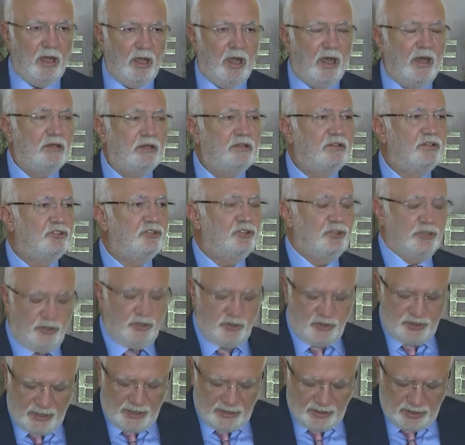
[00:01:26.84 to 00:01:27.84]
artışı
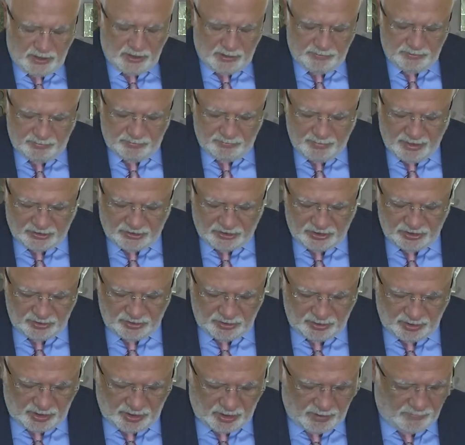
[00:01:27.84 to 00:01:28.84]
hızlandırabilmek
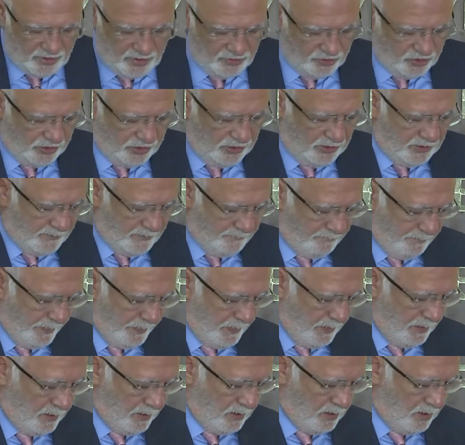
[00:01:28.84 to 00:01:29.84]
amacıyla
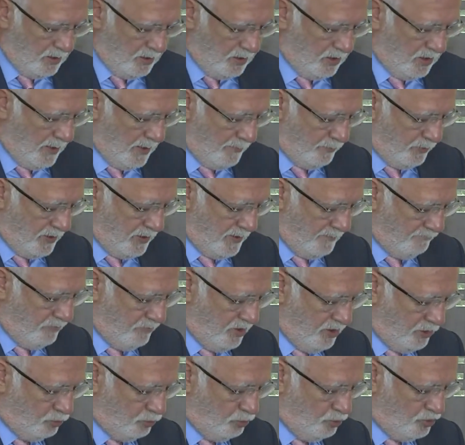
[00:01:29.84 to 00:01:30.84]
yapılan
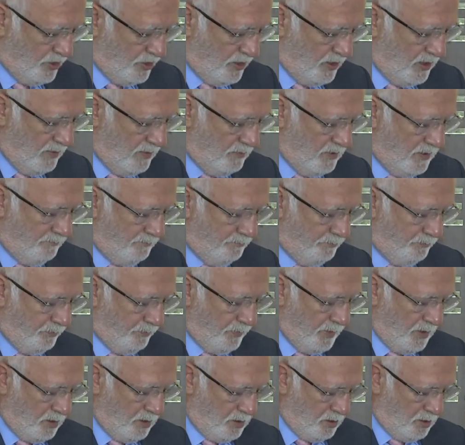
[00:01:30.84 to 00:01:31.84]
bir düzenleme
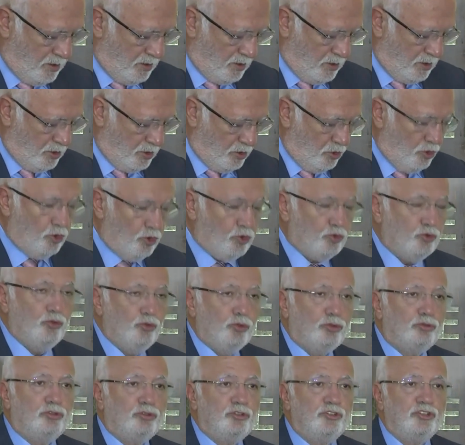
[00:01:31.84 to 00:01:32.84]

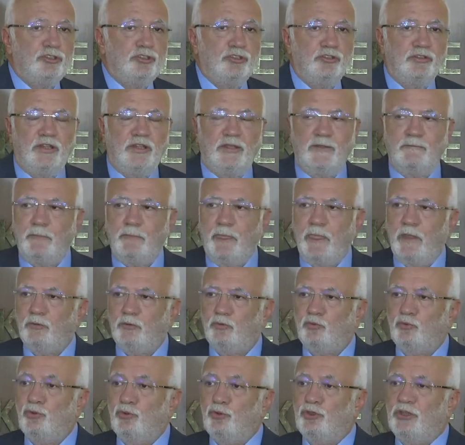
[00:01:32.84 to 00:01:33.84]
yurt dışında
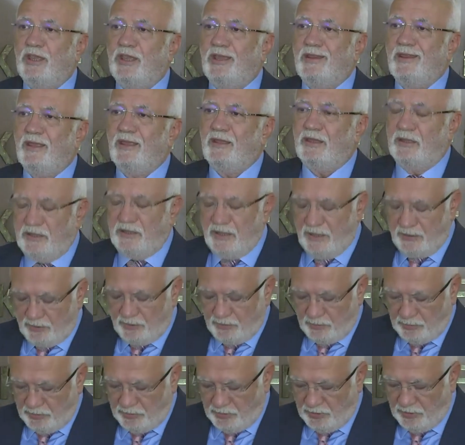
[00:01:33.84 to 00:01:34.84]
Türkiye'den
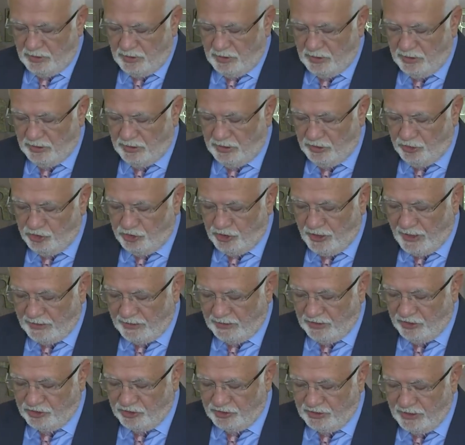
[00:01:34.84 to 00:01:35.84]
giden
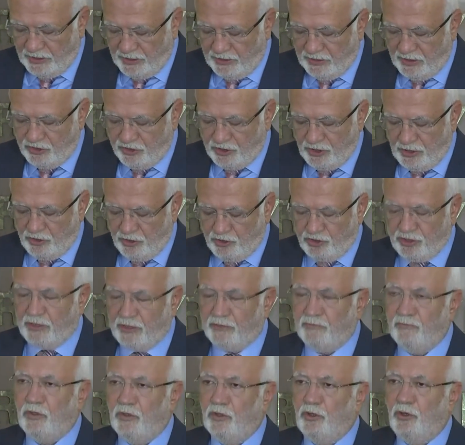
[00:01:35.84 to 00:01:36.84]
inşaat işlerinde
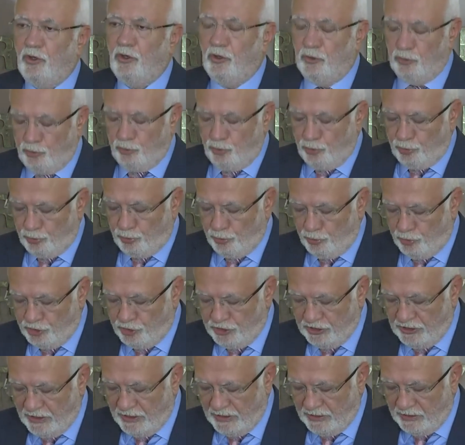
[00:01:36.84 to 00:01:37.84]
çalışan Türk
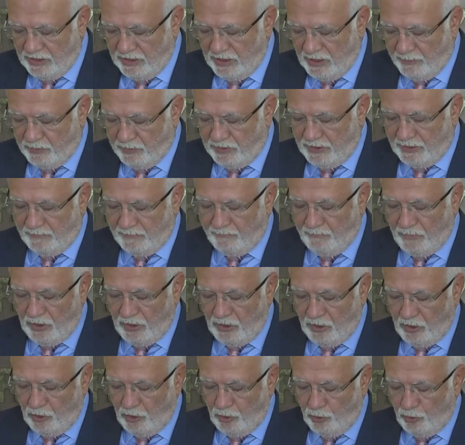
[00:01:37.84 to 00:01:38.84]
işçilerine yapılan
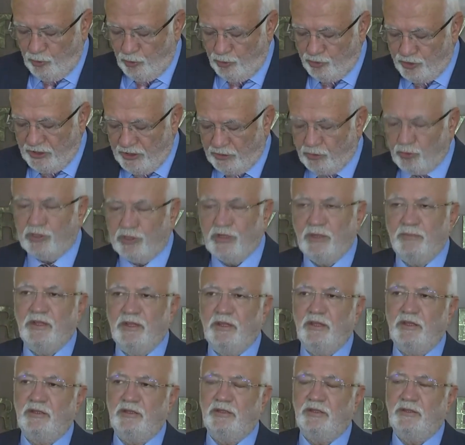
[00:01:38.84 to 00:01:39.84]
ücret
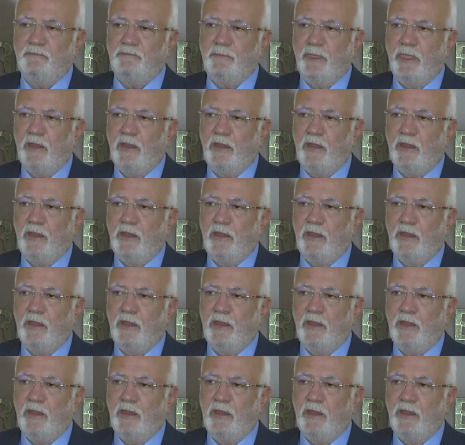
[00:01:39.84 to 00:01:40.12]
ödemelerini